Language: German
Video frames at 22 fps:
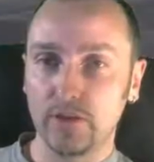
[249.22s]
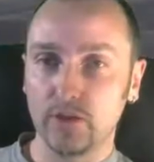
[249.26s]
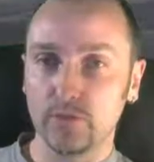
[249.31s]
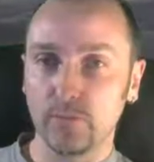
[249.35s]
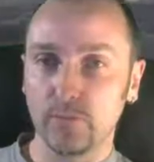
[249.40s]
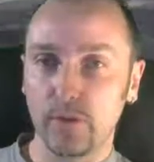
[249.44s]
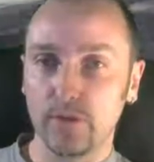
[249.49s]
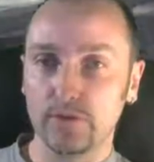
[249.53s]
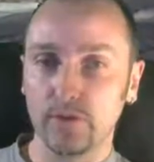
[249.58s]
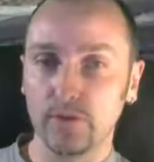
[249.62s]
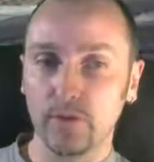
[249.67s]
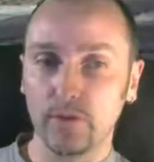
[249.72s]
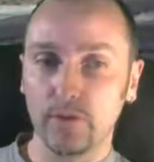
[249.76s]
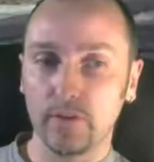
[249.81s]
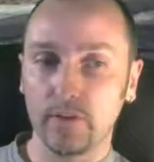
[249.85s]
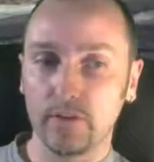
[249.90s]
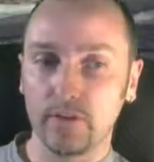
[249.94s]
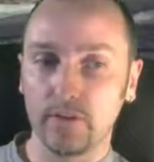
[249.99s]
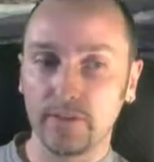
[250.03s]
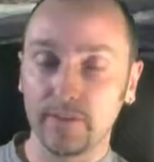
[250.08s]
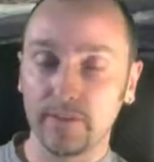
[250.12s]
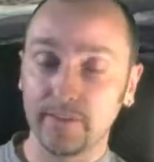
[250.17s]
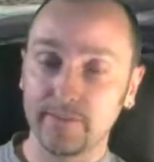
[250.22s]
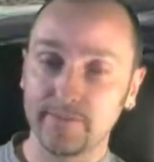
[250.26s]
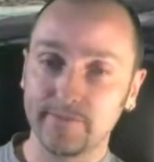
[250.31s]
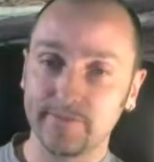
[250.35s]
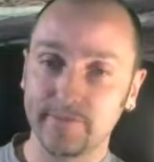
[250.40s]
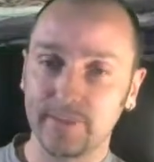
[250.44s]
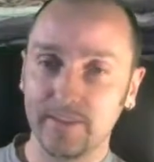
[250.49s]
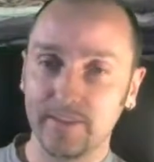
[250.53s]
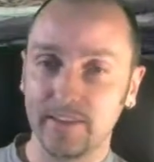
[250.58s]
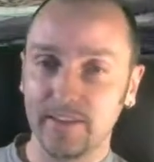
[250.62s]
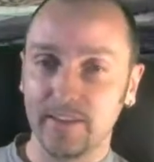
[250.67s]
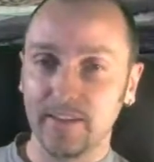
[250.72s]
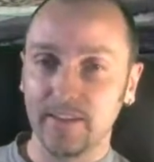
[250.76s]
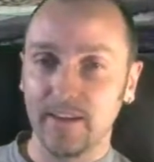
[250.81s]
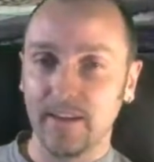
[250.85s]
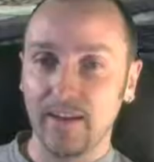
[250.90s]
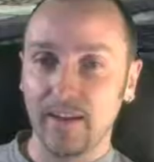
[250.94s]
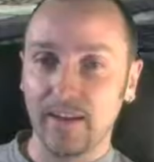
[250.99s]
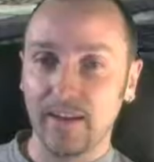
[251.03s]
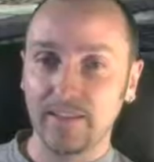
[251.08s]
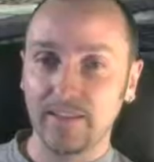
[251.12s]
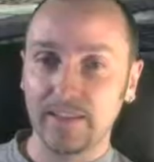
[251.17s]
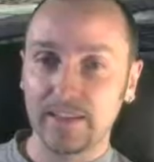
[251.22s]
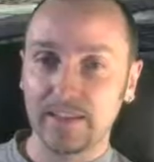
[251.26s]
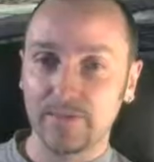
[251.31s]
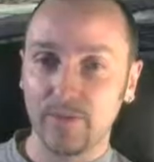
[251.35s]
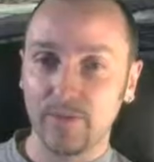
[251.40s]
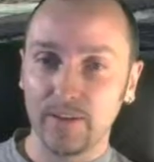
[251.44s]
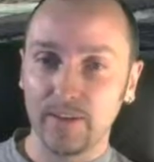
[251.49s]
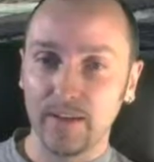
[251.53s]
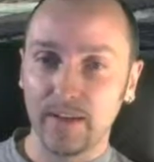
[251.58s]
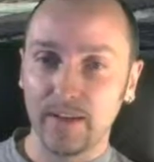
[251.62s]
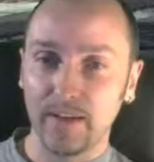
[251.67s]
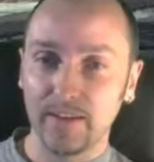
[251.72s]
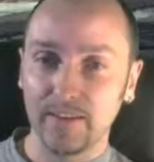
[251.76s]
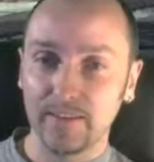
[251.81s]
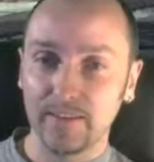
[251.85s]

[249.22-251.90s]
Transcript: ich mal zurück. Allerdings war der